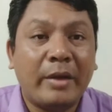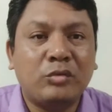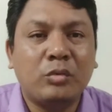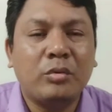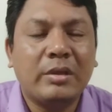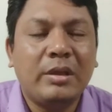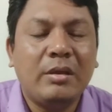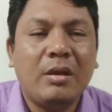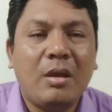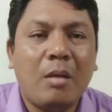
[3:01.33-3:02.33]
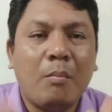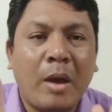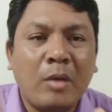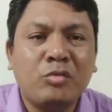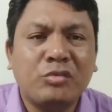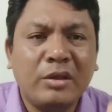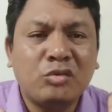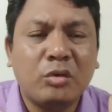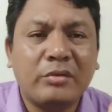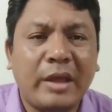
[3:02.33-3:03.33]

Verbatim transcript: পার্থক্য কি মানুষকে ঈশ্বর